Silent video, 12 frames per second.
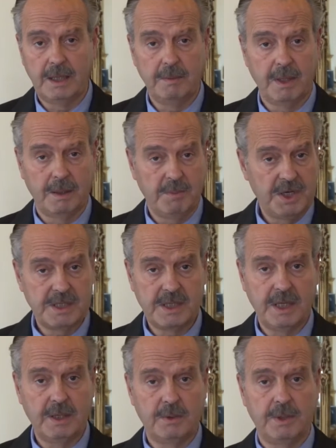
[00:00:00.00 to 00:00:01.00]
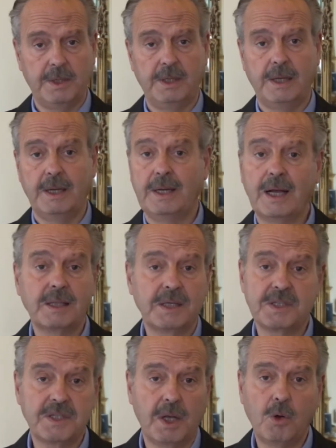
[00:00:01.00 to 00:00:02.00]
al, al Ministero e agli
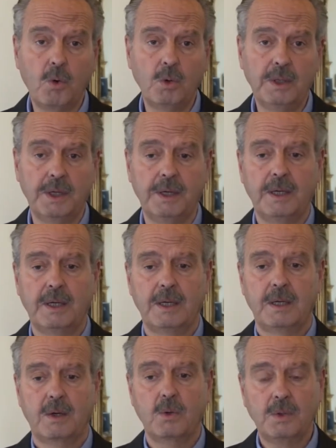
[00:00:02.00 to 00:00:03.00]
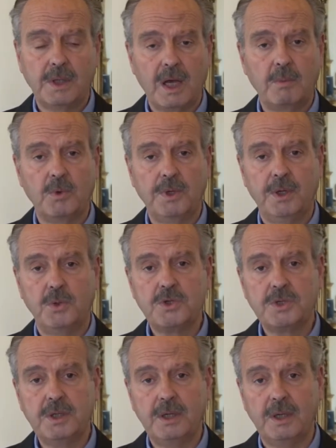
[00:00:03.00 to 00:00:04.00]
altri stakeholder contiamo di
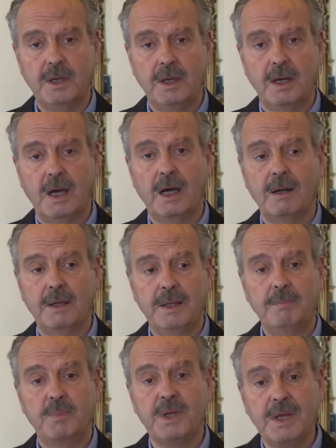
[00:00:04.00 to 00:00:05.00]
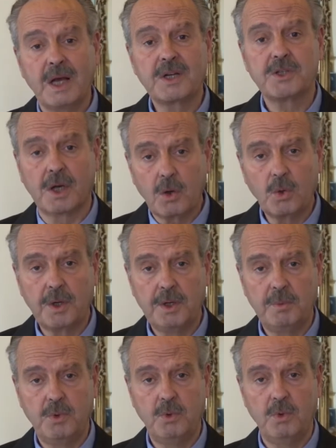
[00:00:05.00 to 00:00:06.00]
riuscire a impegnarci ancora
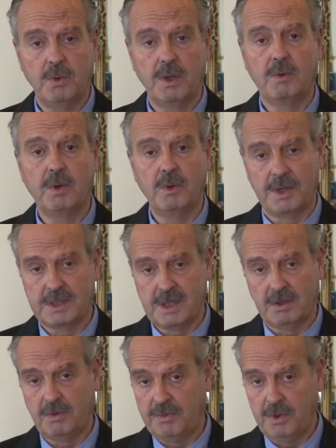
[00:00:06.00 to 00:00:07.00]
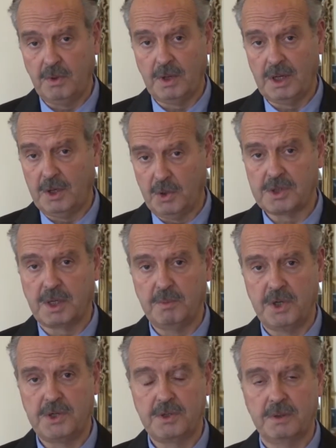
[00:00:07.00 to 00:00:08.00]
di più in quello che è stato finora la nostra
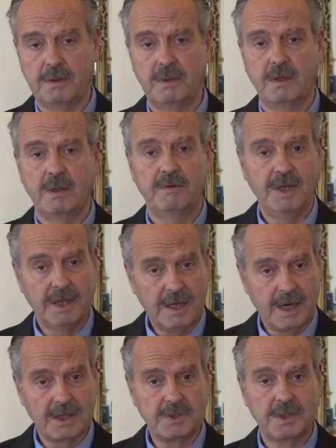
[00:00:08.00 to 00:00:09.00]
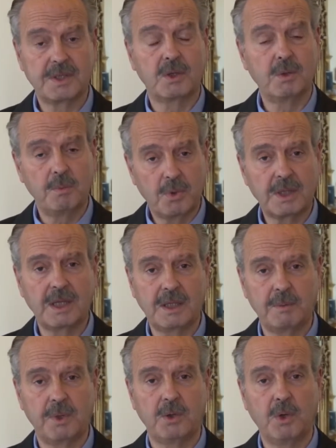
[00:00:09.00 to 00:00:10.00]
mission vi ringrazio, è stato
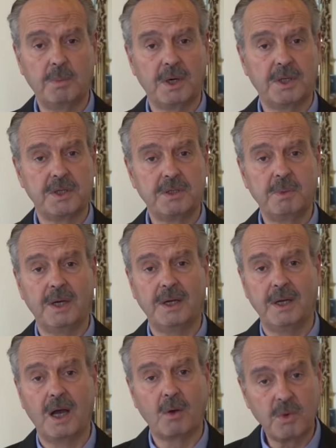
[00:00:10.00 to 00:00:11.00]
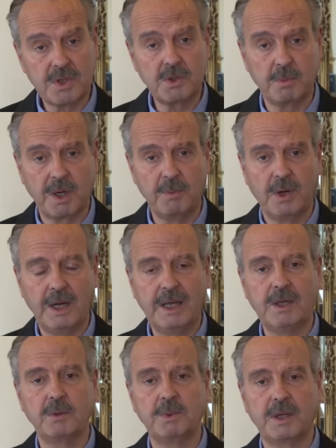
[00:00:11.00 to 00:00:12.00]
importante per noi partecipare a questo premio
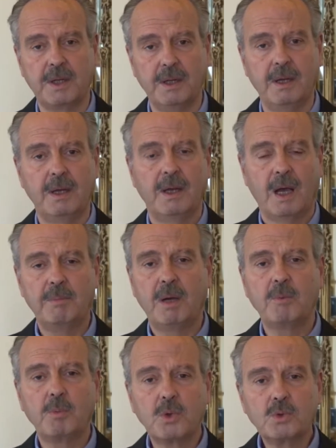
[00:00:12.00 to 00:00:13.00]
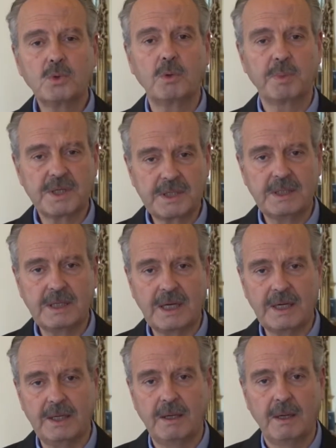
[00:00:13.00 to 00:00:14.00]
Galeno perché abbiamo potuto
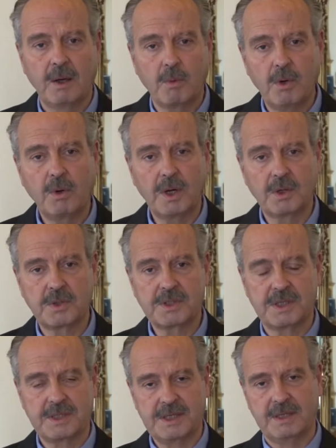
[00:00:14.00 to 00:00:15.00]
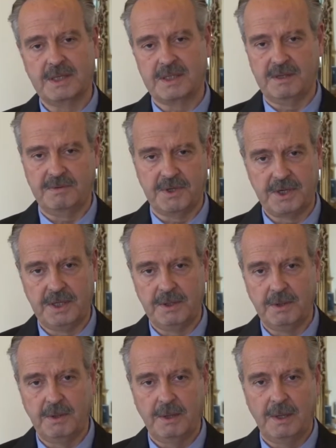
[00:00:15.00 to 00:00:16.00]
presentare quello che la nostra azienda sta
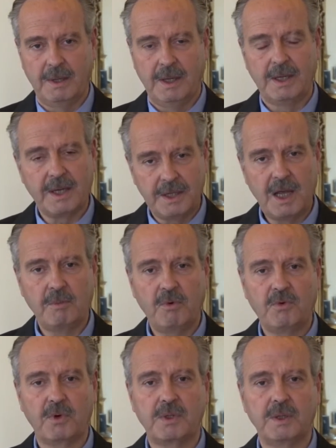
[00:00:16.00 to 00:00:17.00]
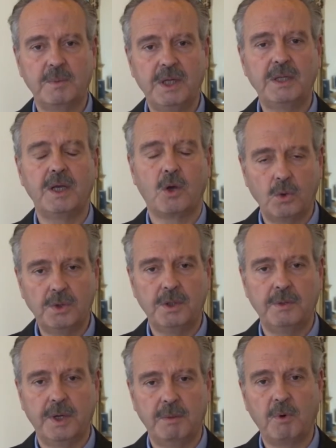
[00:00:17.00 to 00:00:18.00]
facendo e crediamo fortemente e
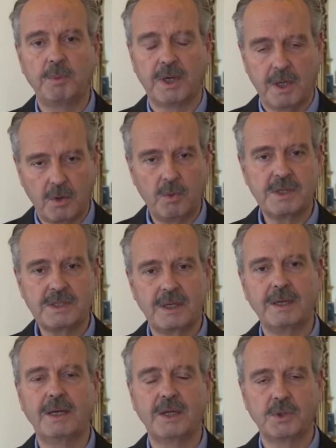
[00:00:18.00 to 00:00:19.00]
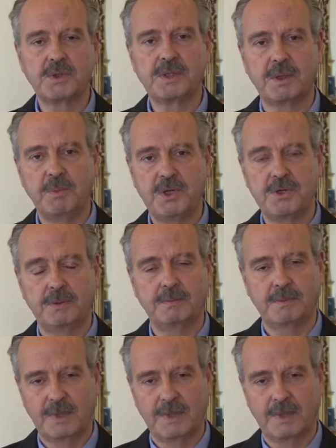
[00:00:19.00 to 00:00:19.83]
continueremo perché questa è la nostra mission.